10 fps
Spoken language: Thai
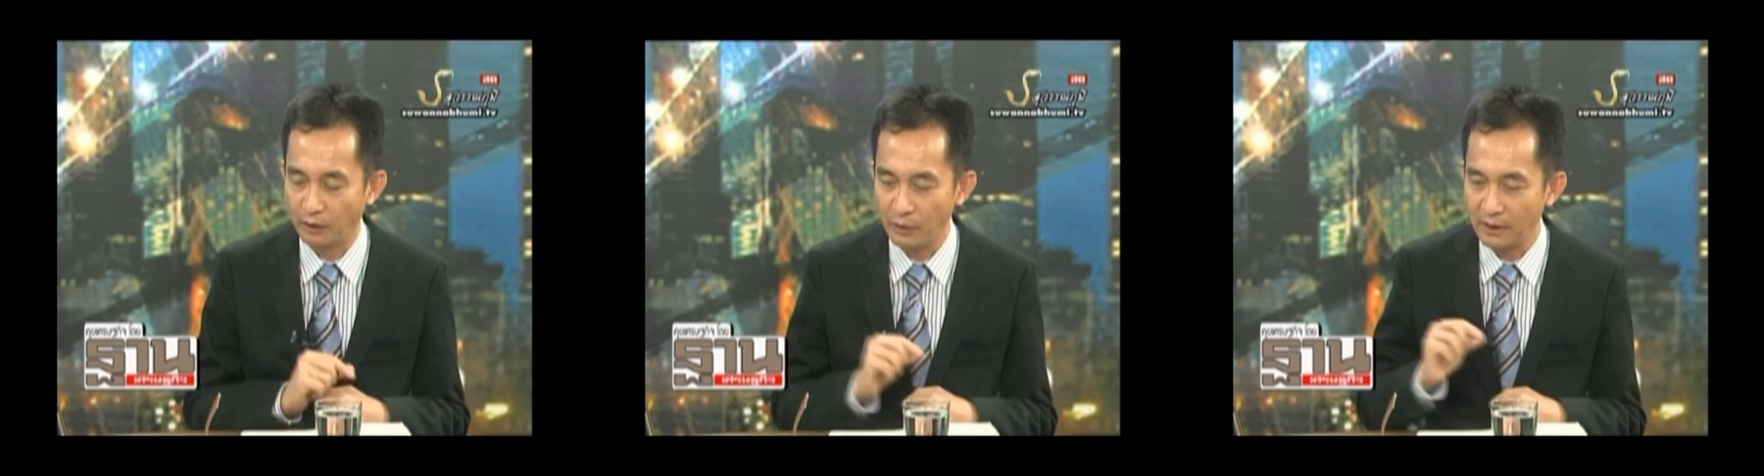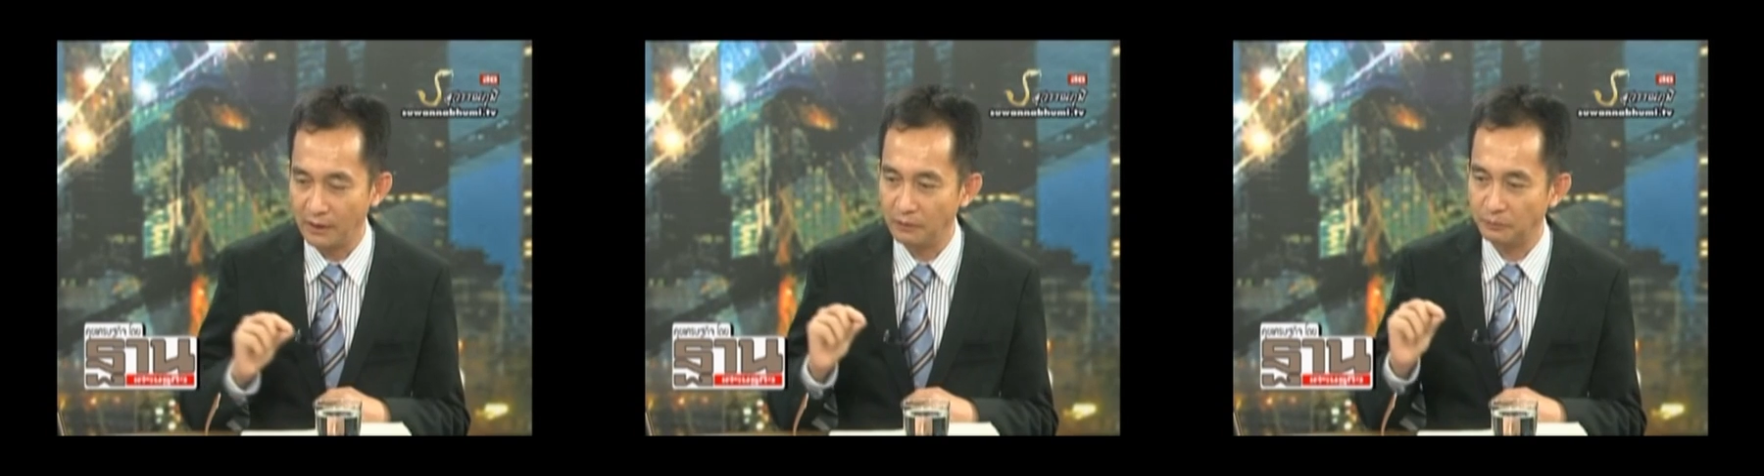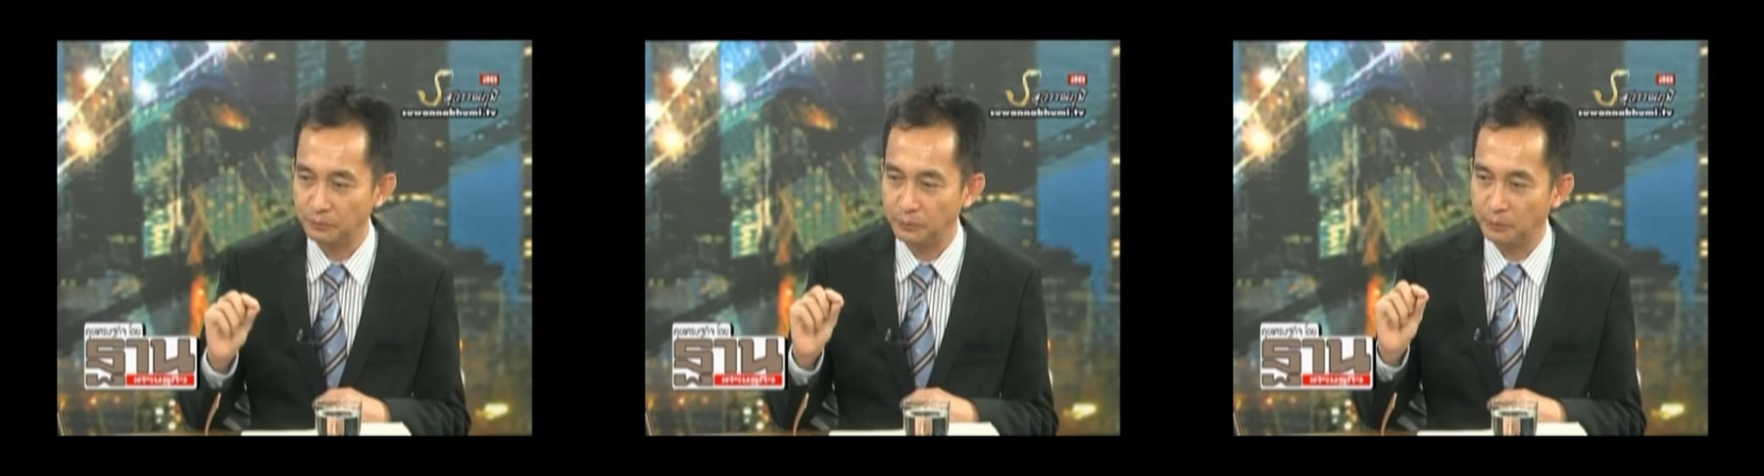ว่า
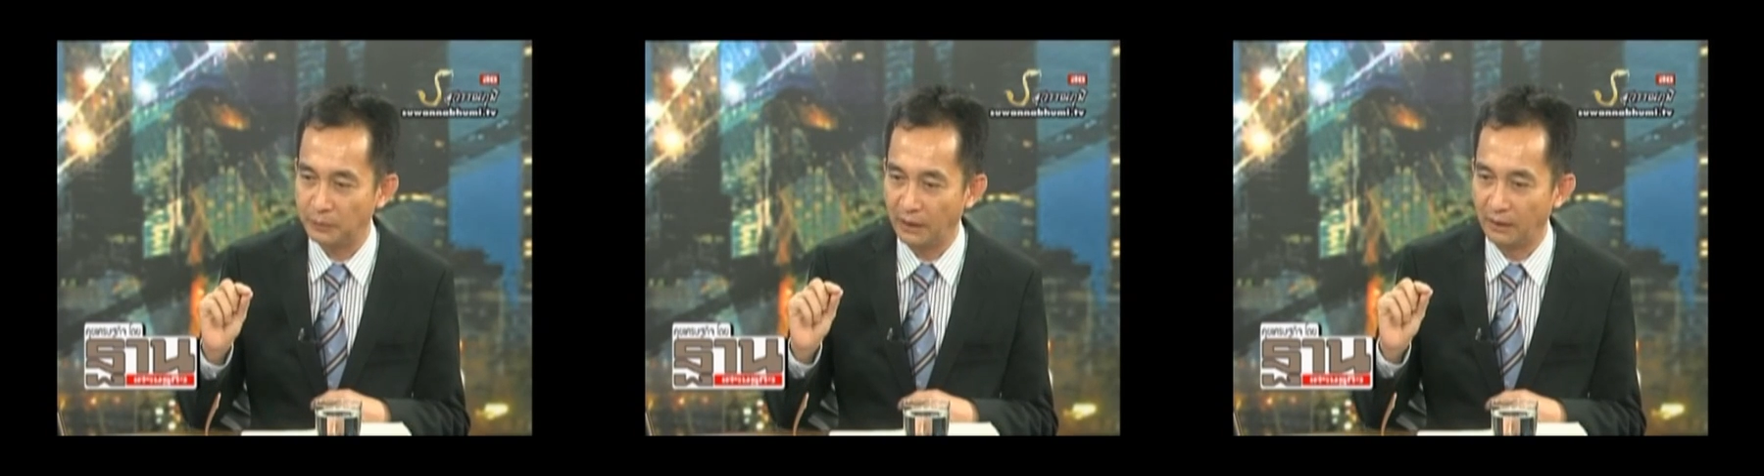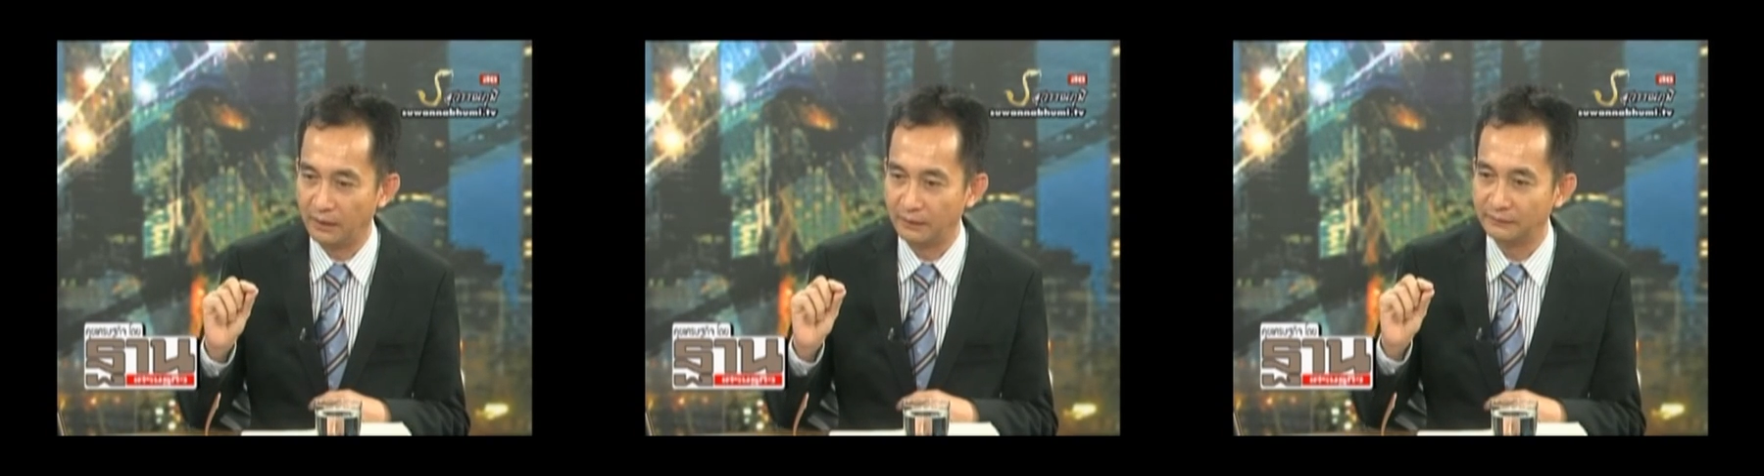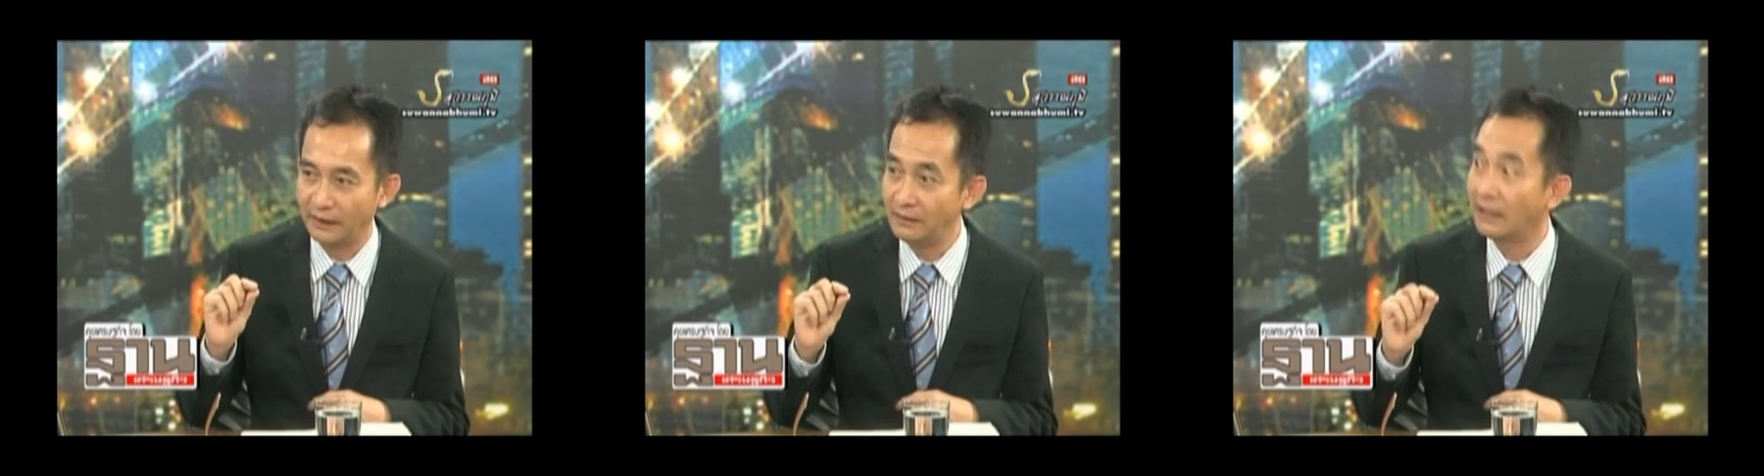
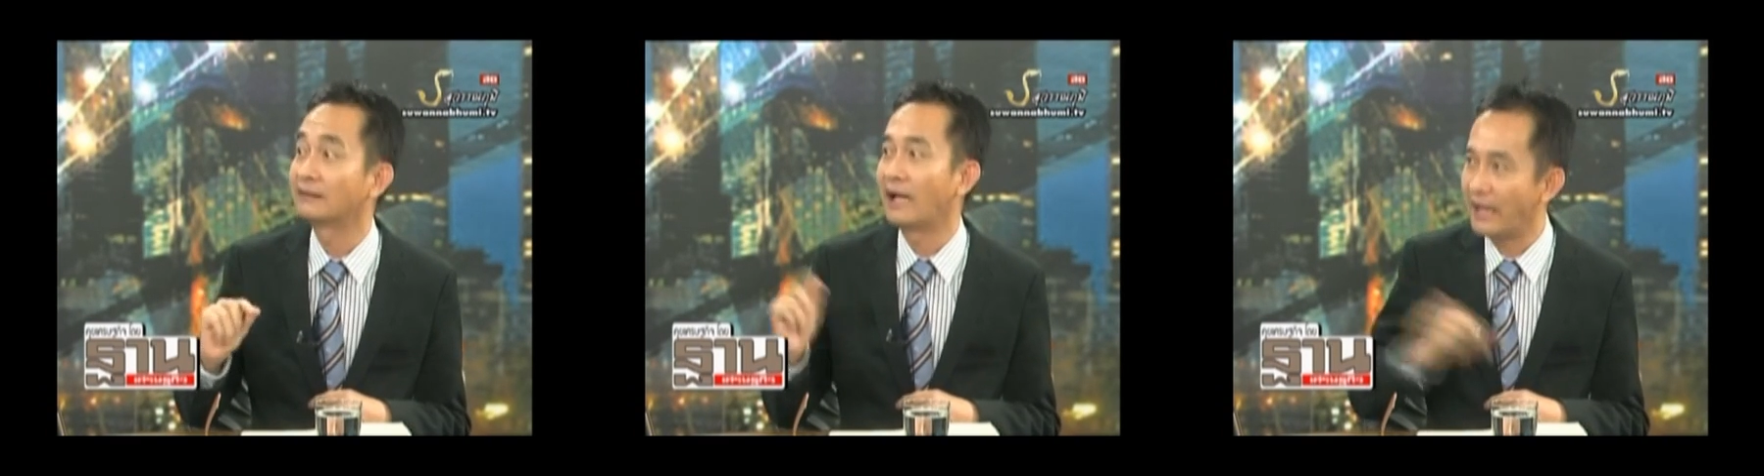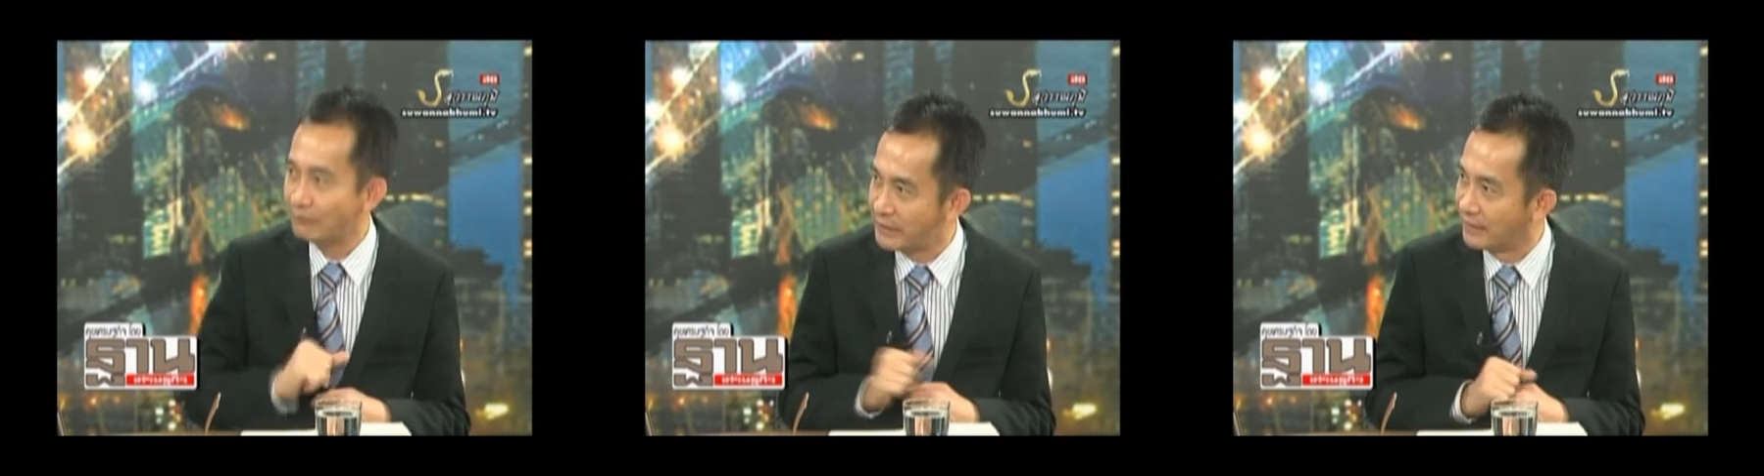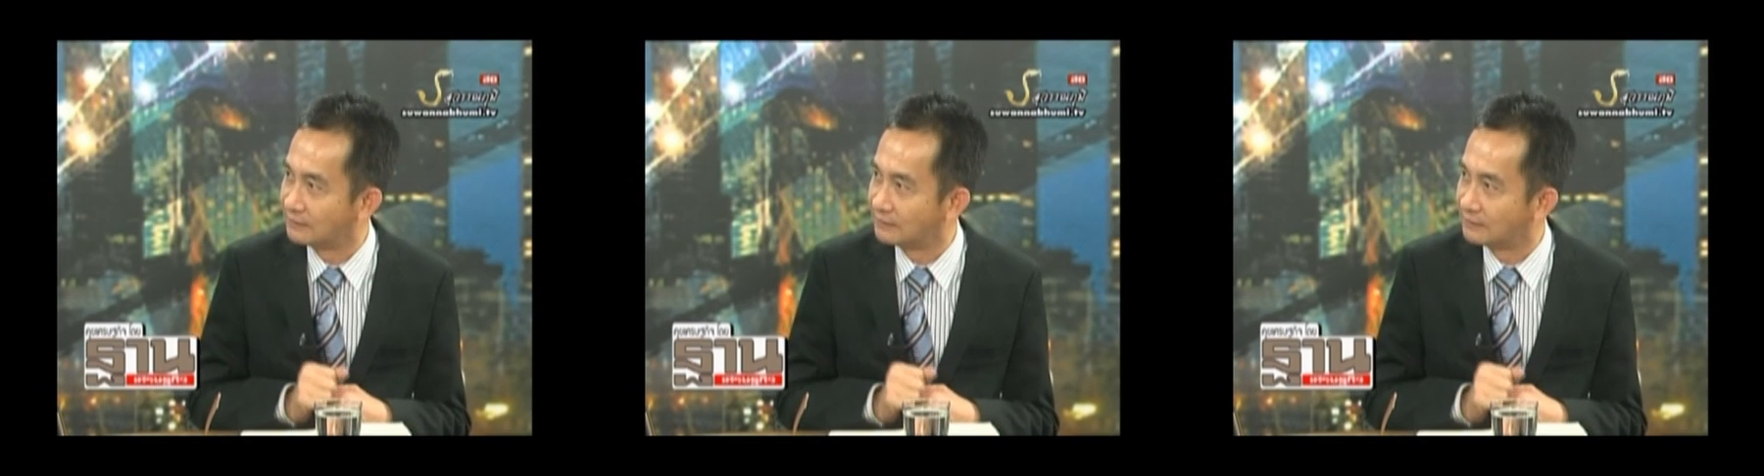ในเรื่องอัตราแลกเปลี่ยน